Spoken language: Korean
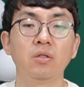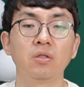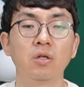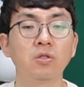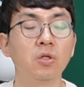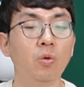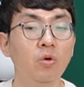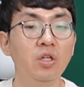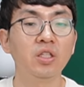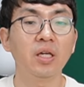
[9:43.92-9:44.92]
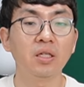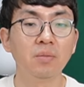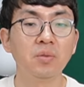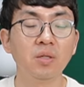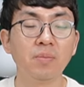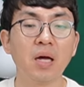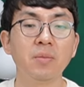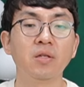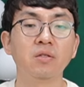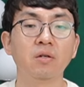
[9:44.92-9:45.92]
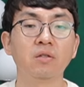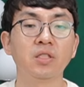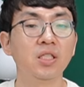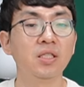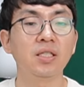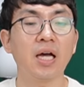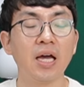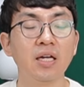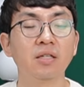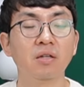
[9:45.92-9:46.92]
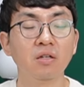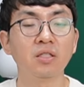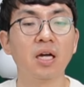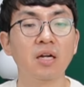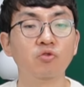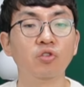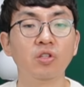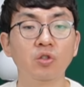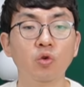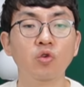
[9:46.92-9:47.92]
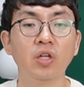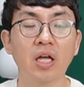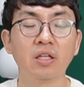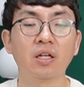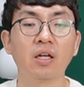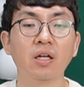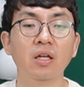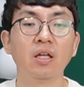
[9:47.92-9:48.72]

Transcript: 성적 올리기에 급급하면서 진짜 아이가 성장할 수 있는 교육이 아니라